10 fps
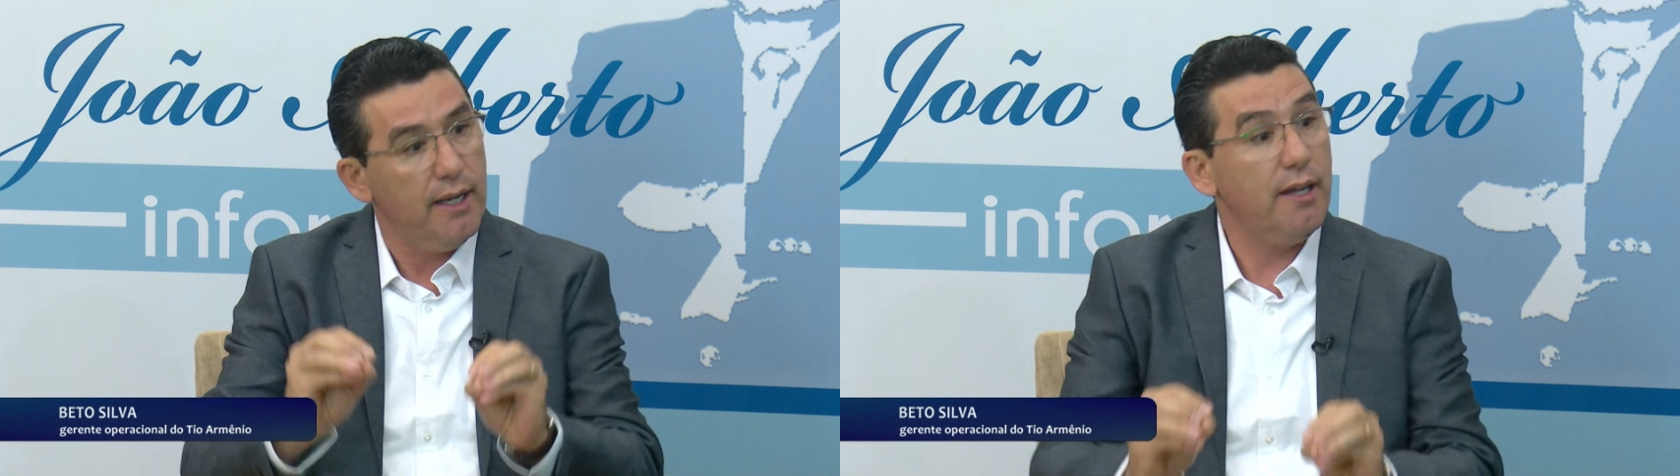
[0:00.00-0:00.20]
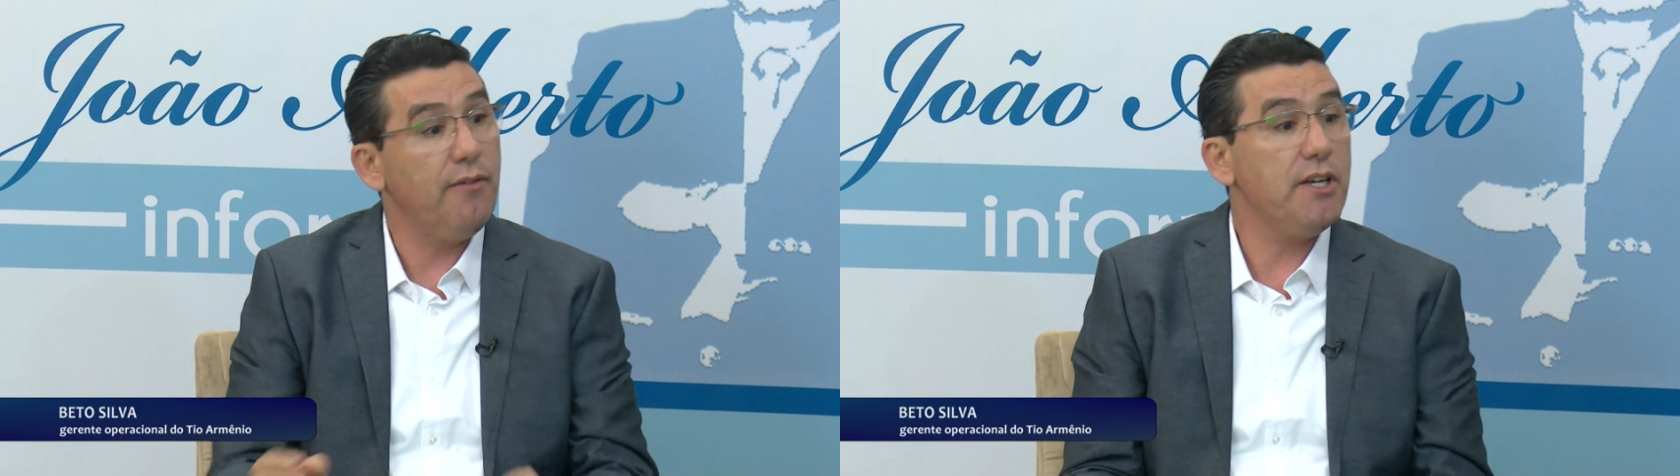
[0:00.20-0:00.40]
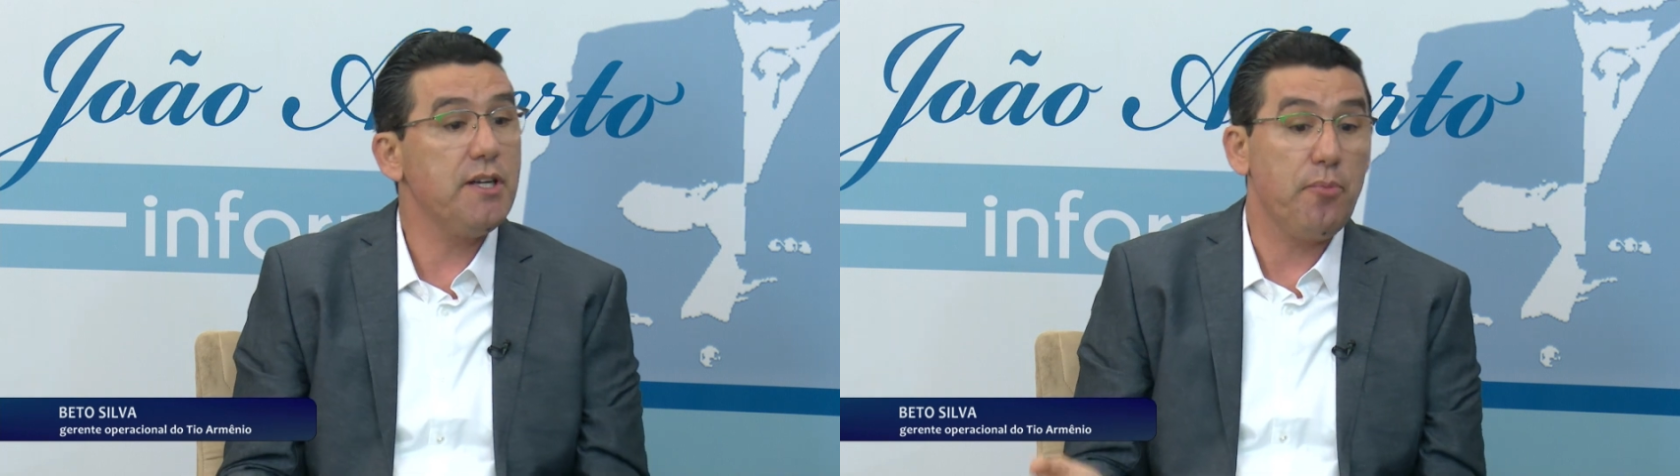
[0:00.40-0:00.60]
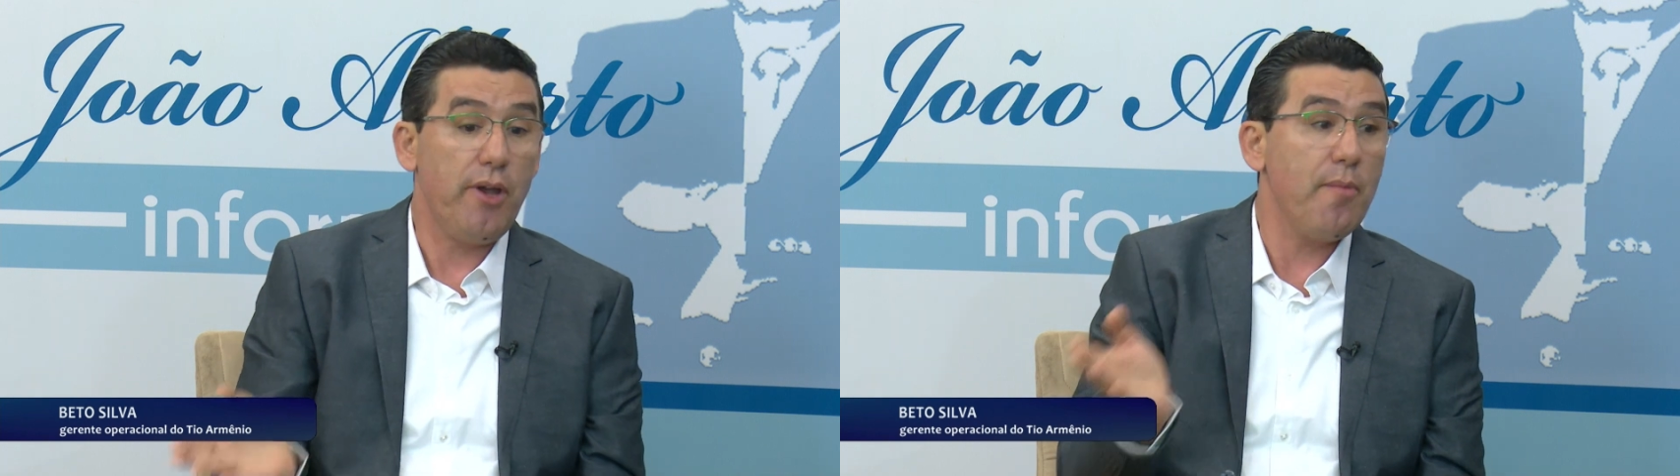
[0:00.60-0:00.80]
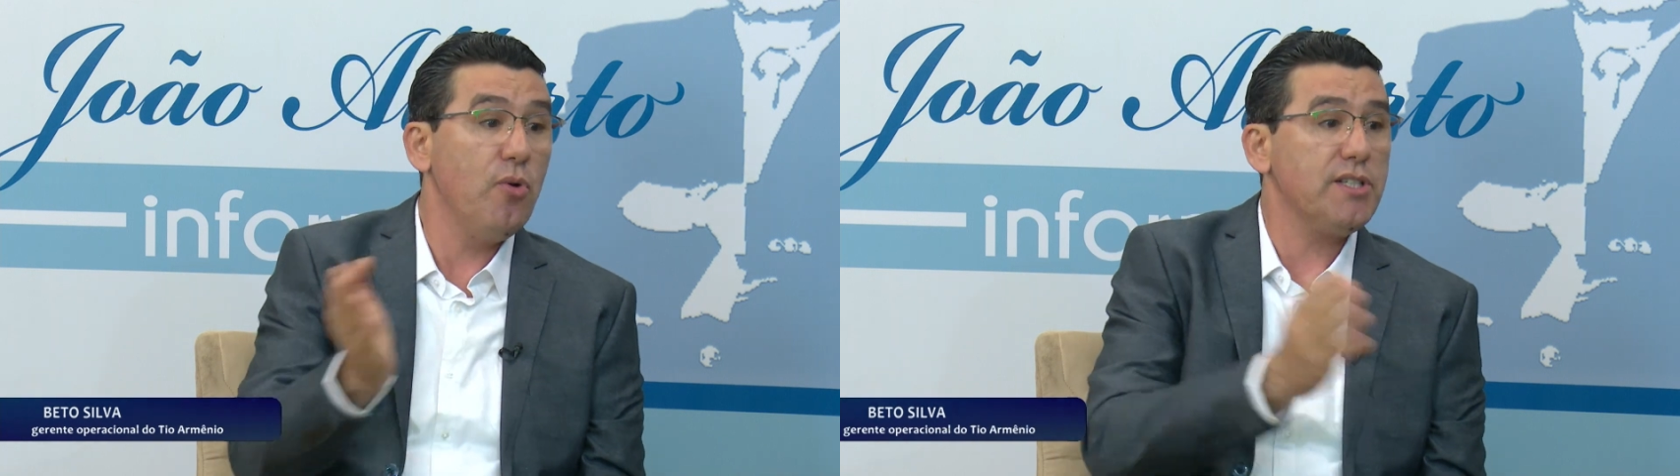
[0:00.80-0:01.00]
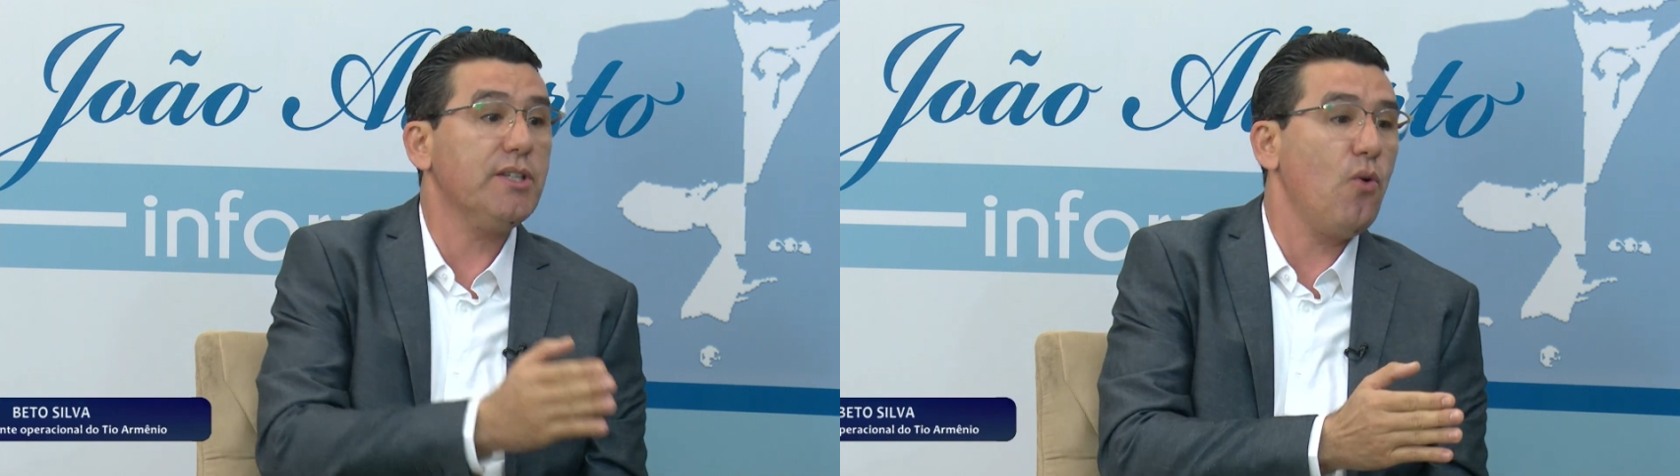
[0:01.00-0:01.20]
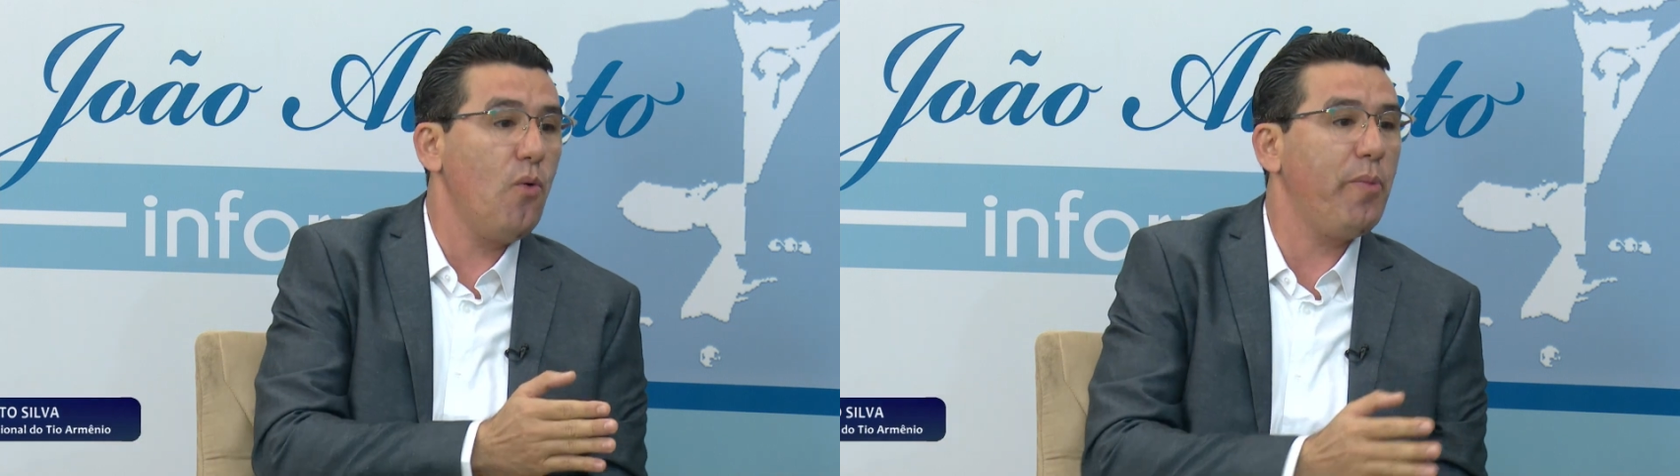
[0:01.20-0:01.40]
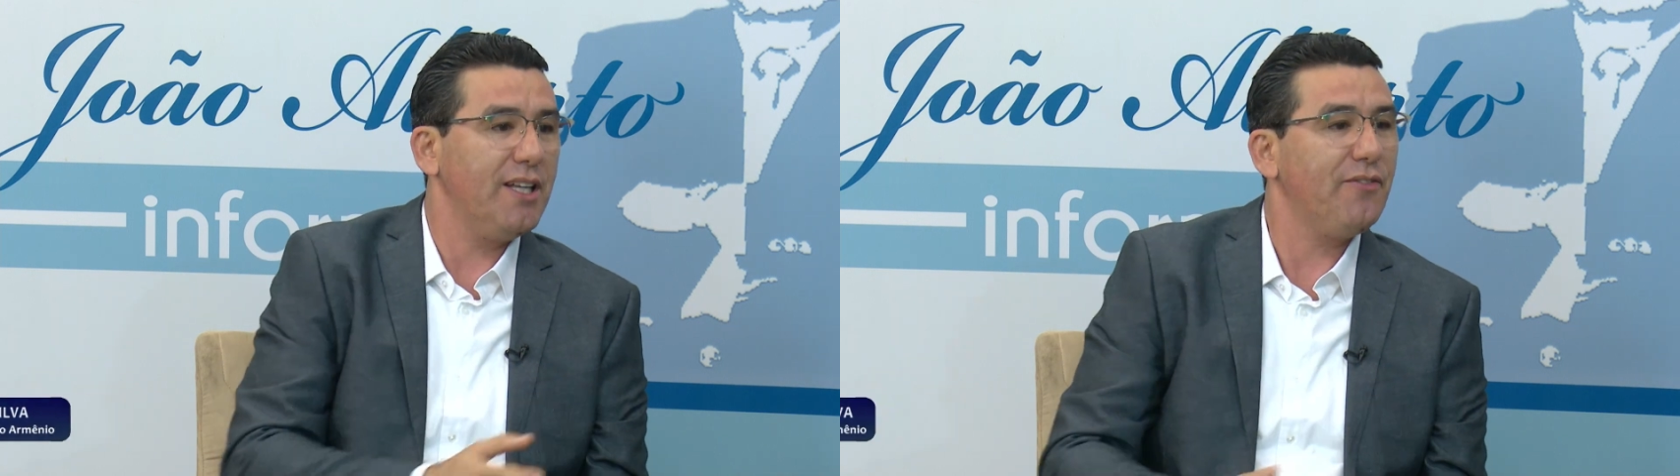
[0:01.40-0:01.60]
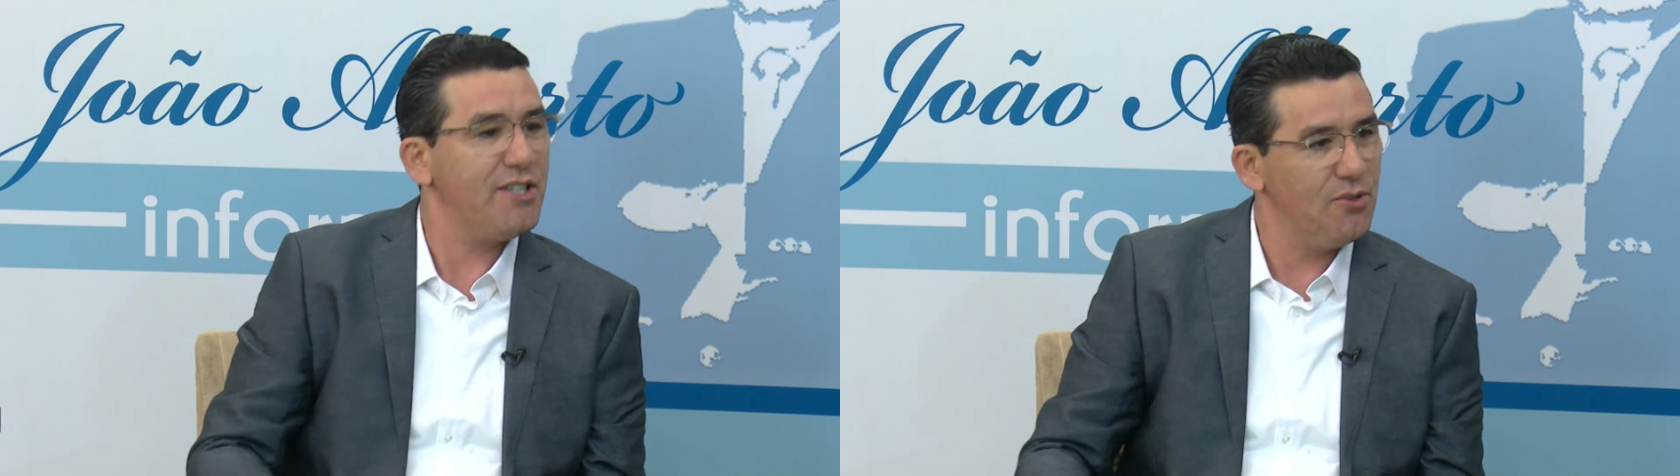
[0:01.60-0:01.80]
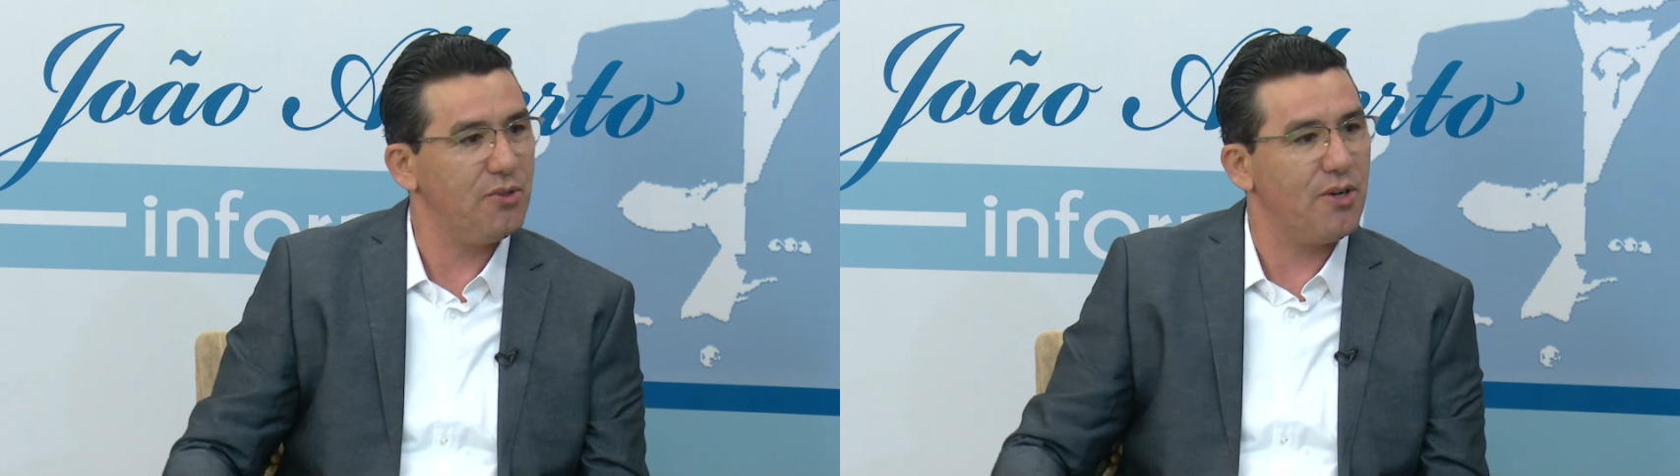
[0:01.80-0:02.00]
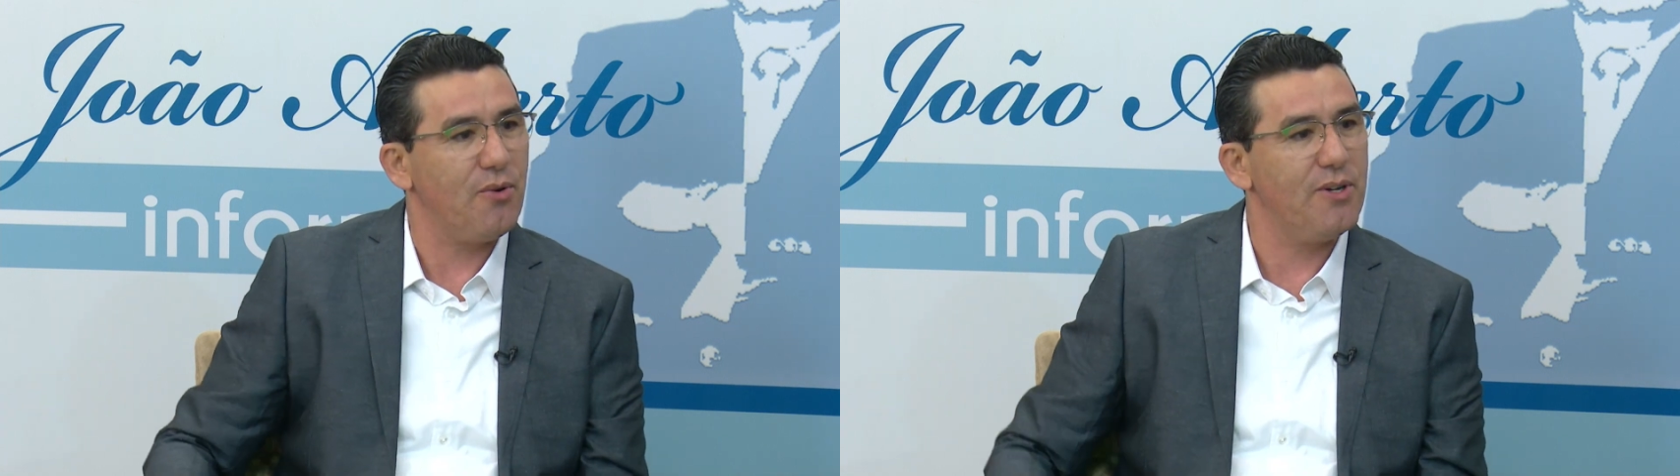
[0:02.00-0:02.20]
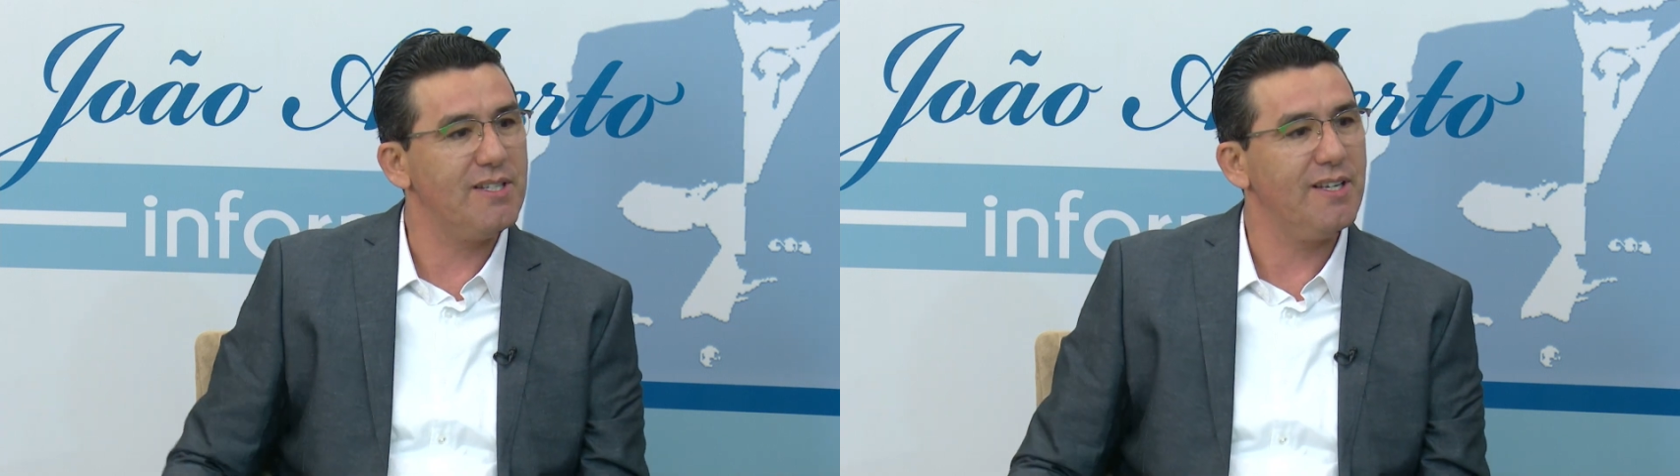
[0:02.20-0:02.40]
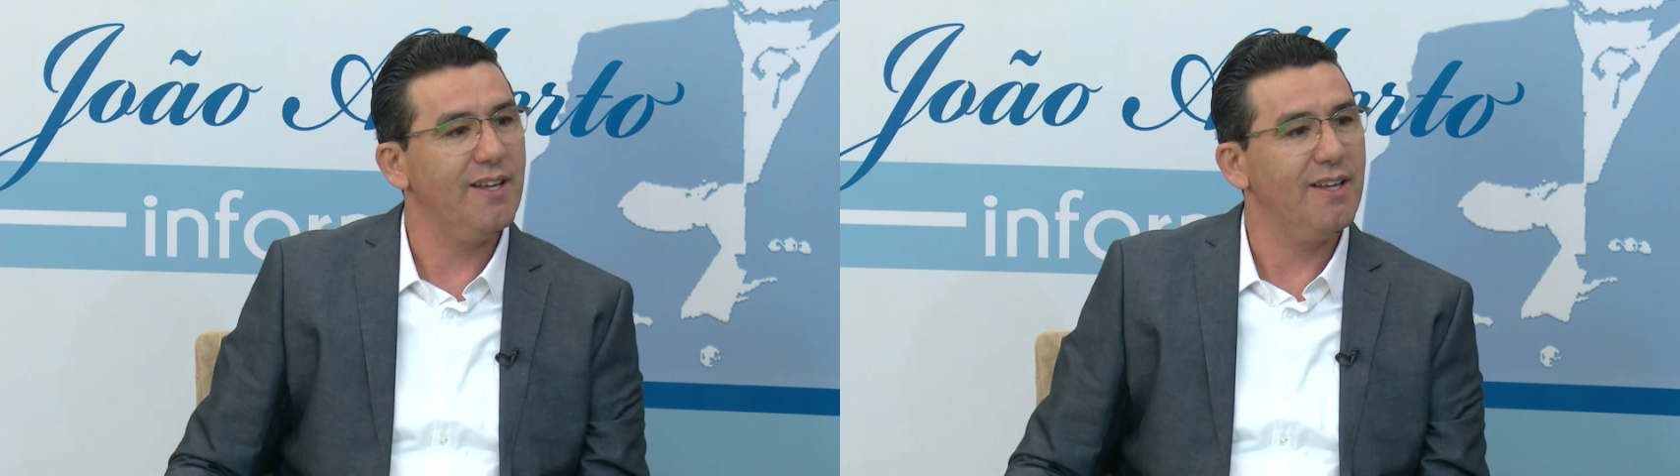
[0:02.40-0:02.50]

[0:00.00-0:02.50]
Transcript: Em vez Porque a moça está ocupada fazendo outra coisa.